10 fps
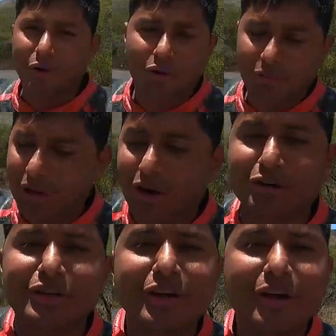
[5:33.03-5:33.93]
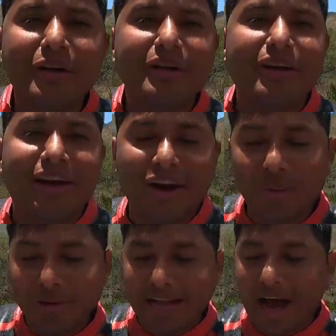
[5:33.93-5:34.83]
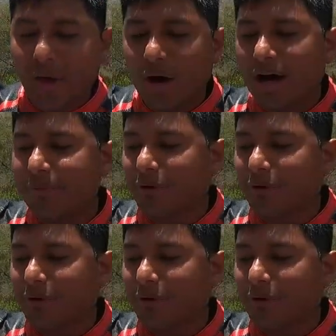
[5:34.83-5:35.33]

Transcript: De lujo, amigos. Recomendado, ¿ah?